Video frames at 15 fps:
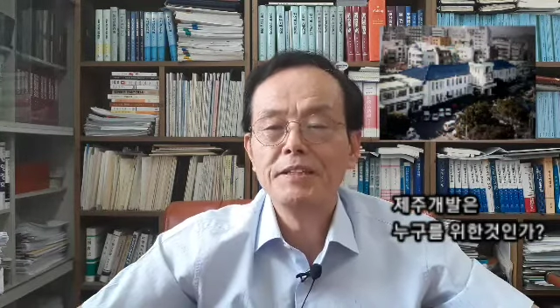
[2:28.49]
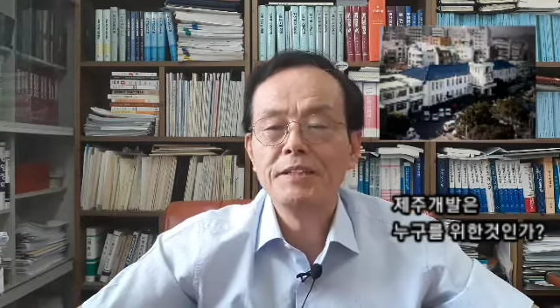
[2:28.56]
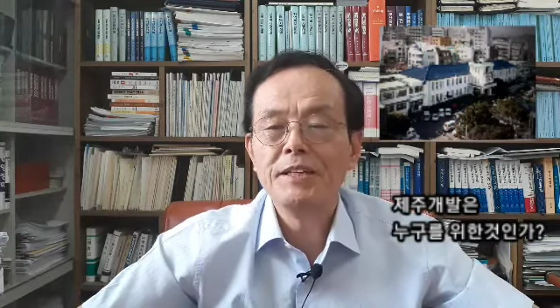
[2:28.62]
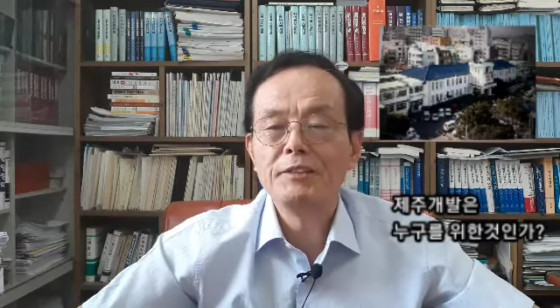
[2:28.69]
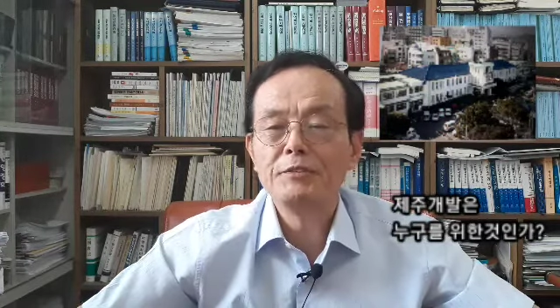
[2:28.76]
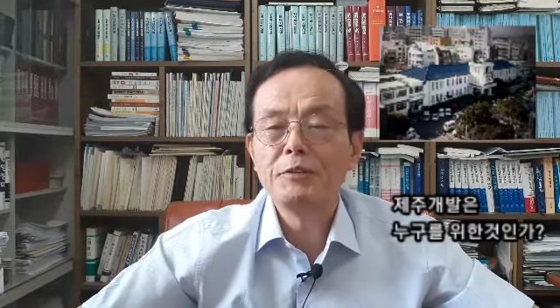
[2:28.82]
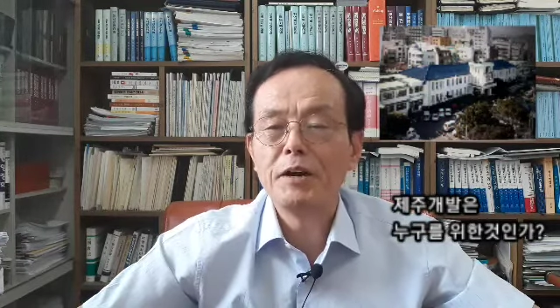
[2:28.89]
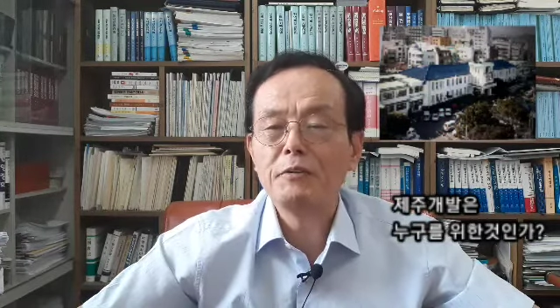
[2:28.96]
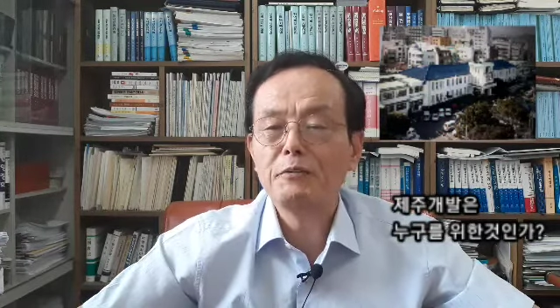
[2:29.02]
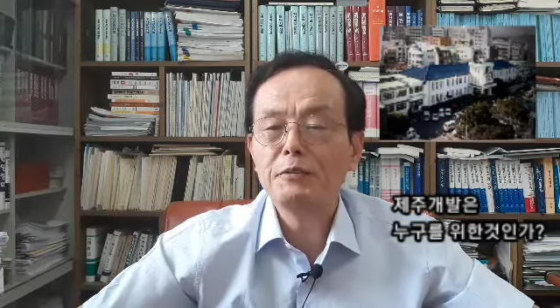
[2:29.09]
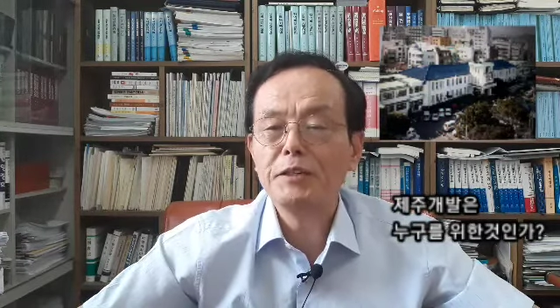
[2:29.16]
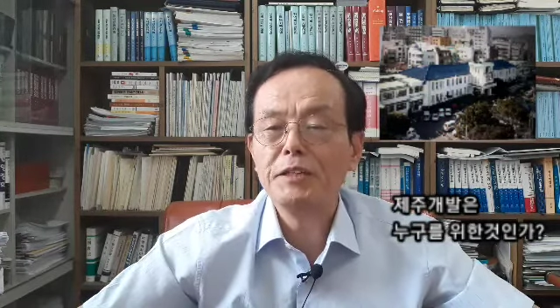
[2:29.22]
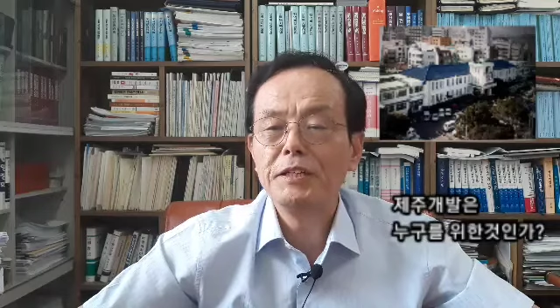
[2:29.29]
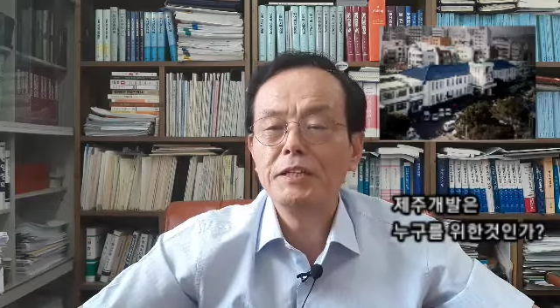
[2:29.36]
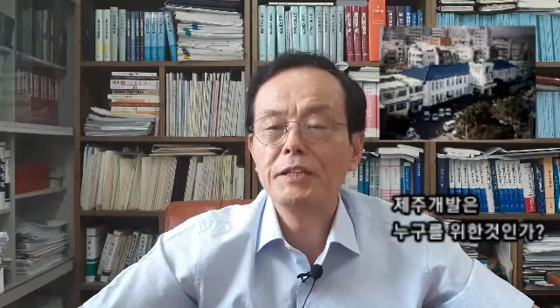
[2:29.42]
제주
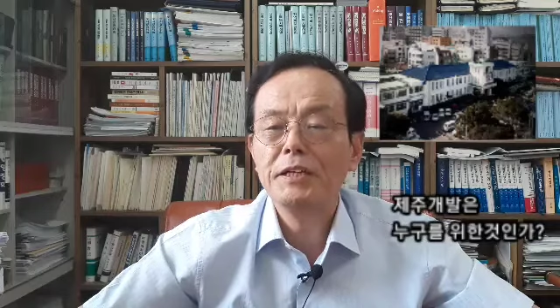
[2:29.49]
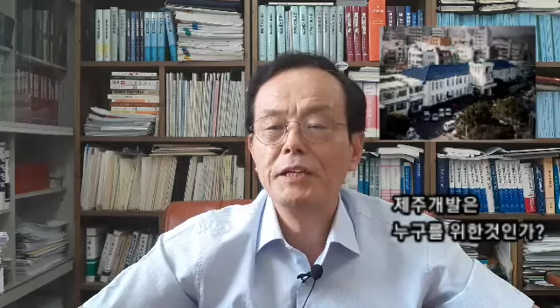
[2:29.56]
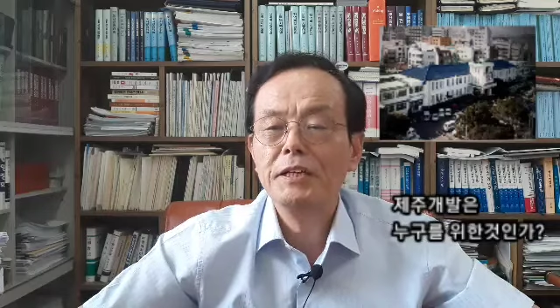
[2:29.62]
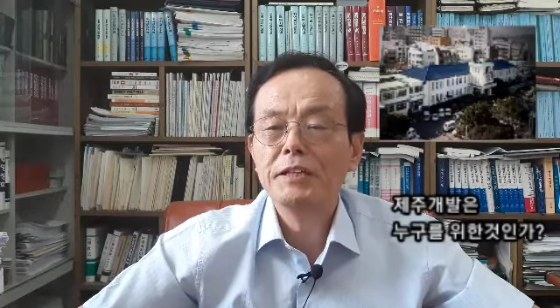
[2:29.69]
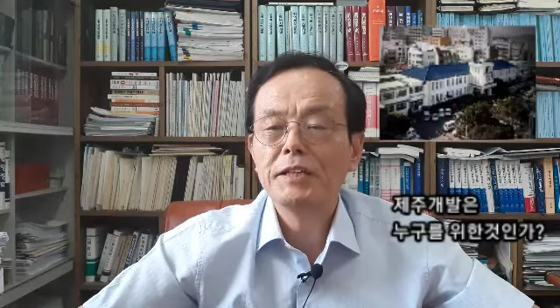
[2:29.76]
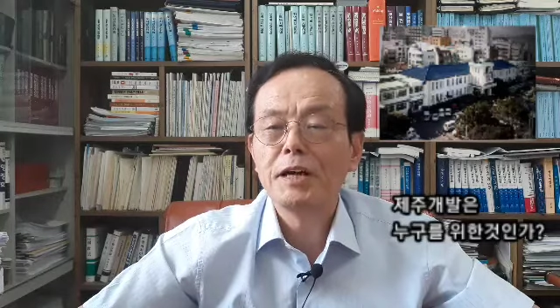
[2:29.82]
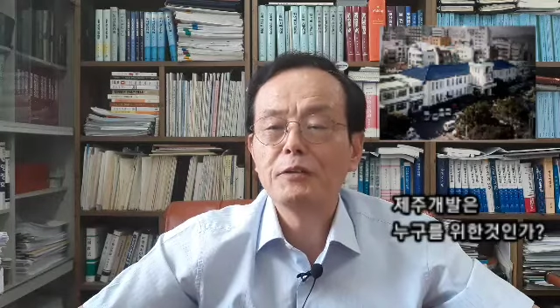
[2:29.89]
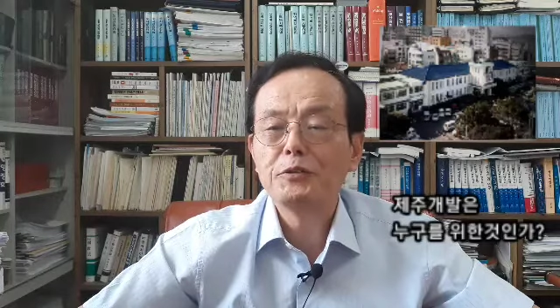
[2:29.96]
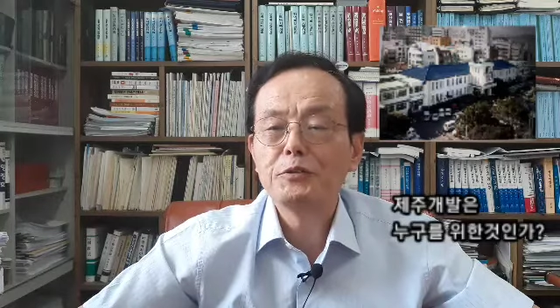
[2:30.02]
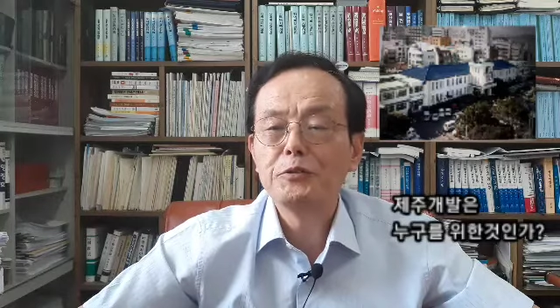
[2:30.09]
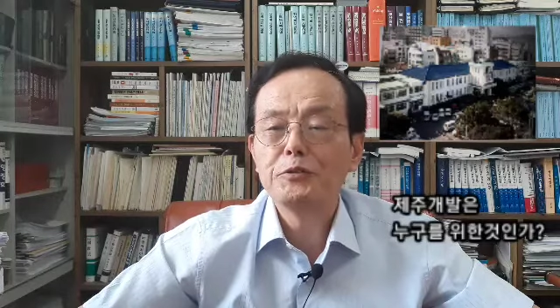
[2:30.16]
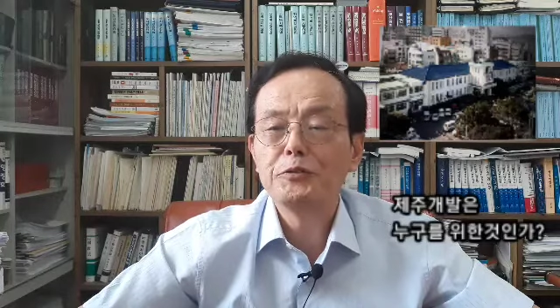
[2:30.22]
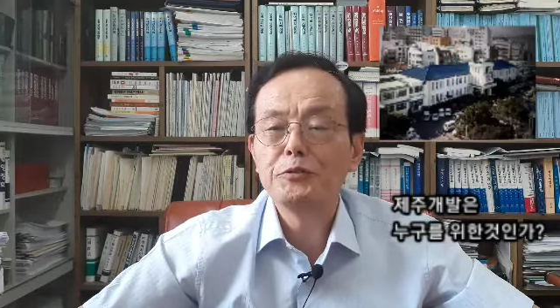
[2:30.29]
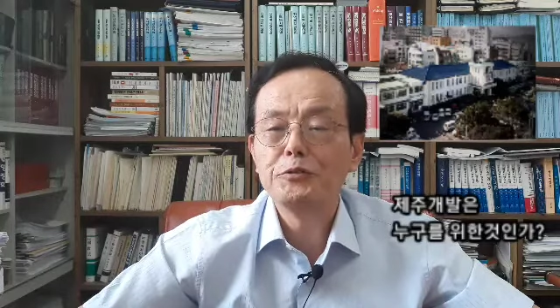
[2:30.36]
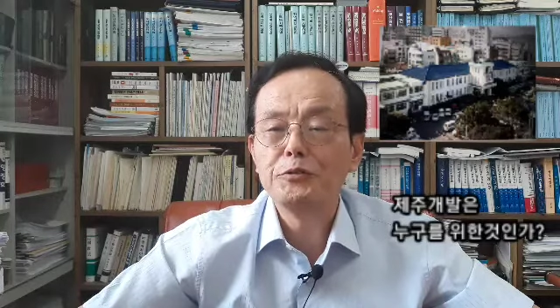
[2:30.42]
당국이
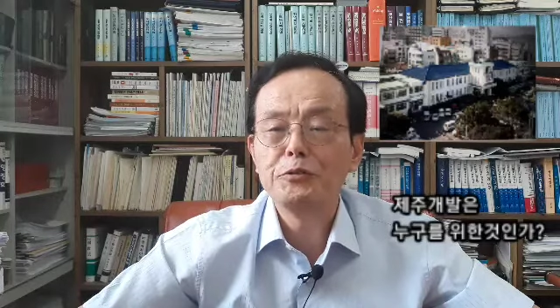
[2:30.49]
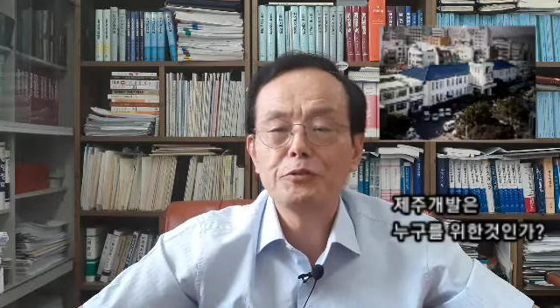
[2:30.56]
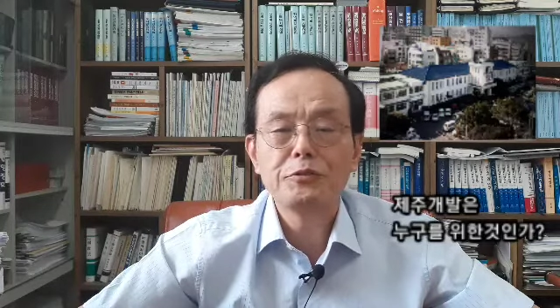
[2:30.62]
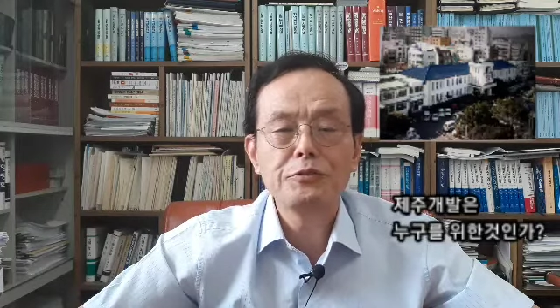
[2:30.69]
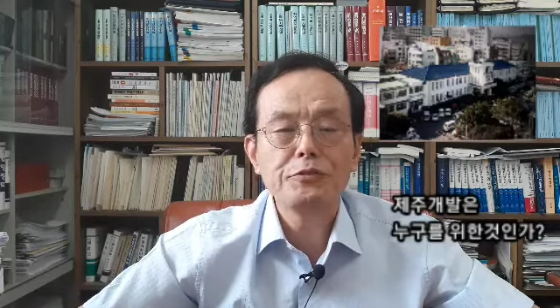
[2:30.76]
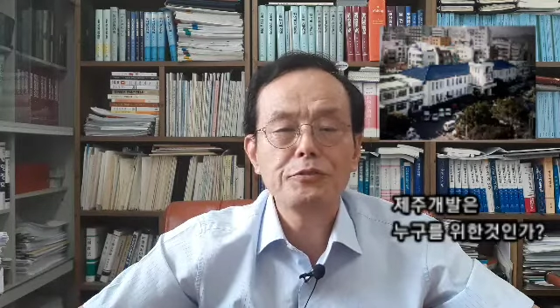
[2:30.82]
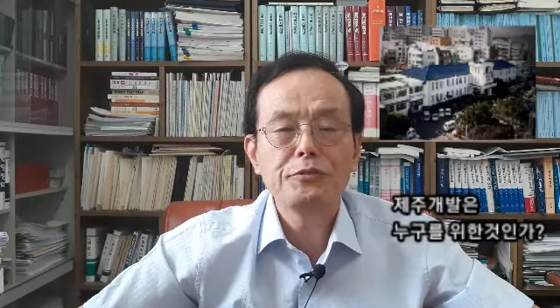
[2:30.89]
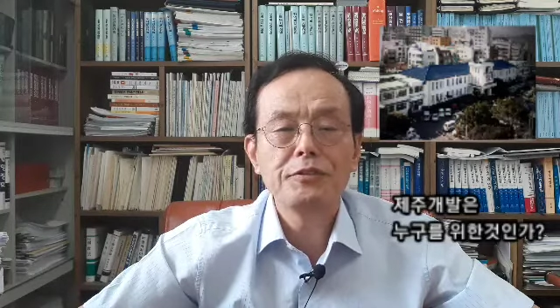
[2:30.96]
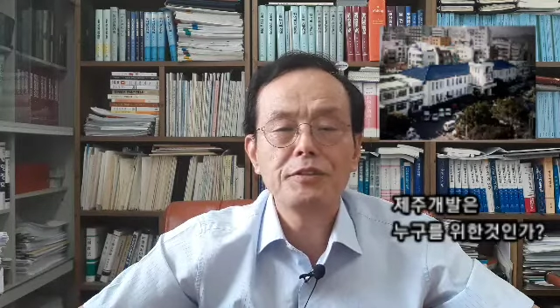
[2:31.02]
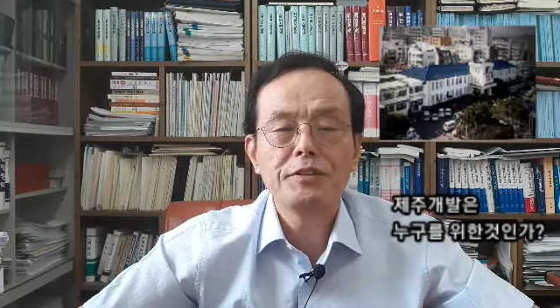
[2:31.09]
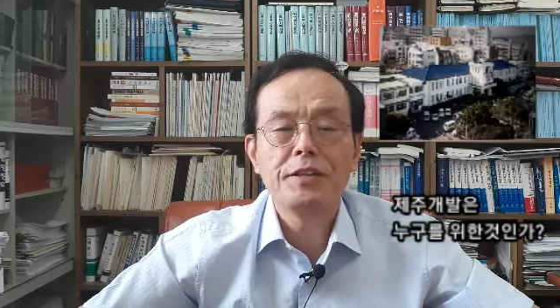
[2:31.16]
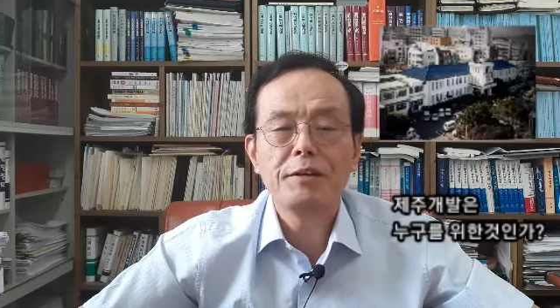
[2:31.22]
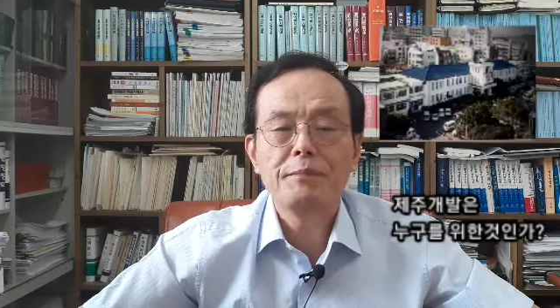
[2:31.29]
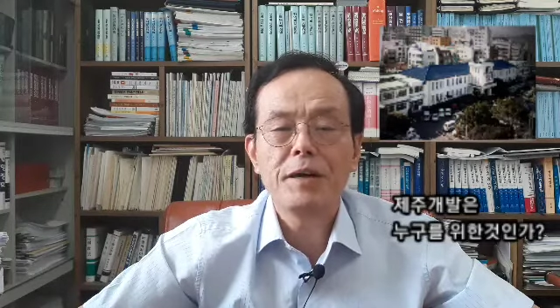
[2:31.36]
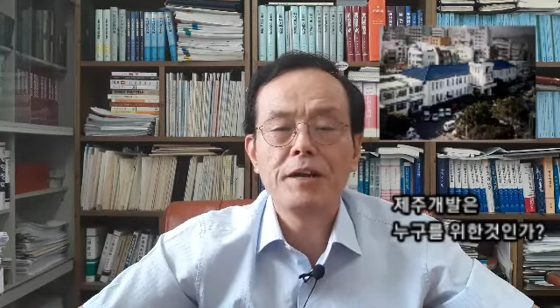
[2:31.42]
당초 중국
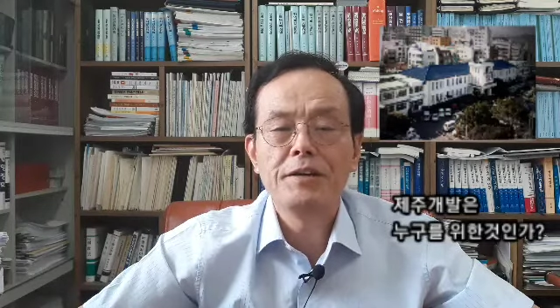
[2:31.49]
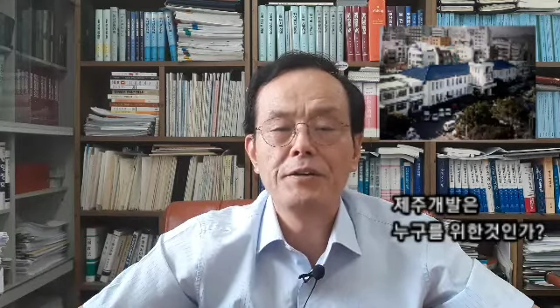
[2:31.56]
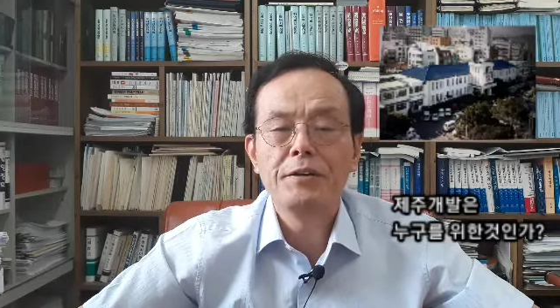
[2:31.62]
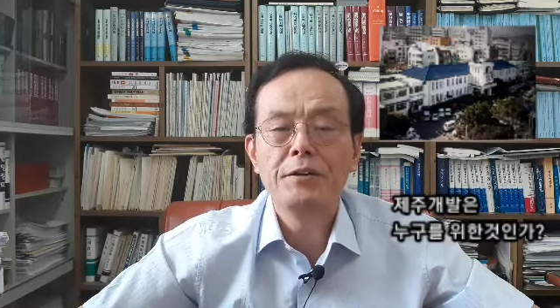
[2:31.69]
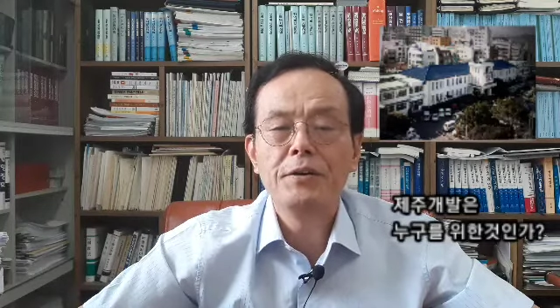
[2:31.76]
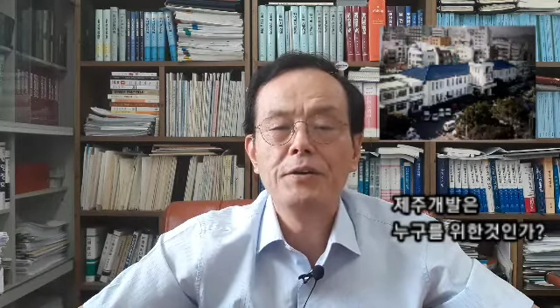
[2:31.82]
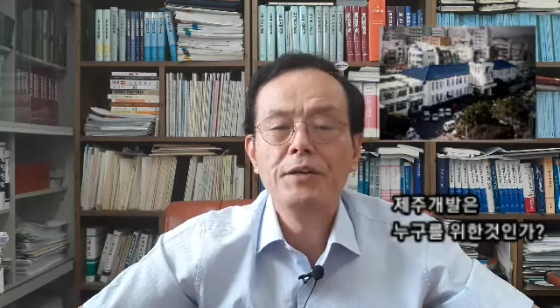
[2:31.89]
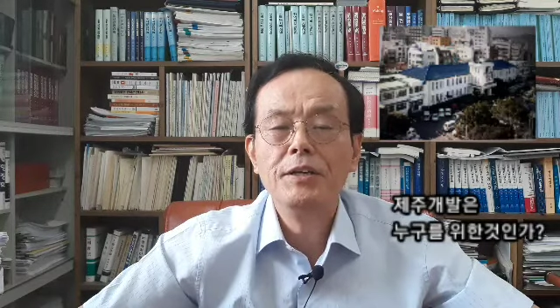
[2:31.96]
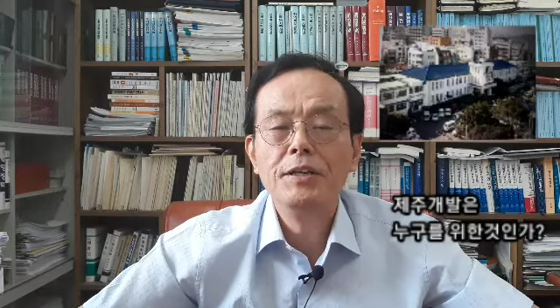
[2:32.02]
특수를 대비하여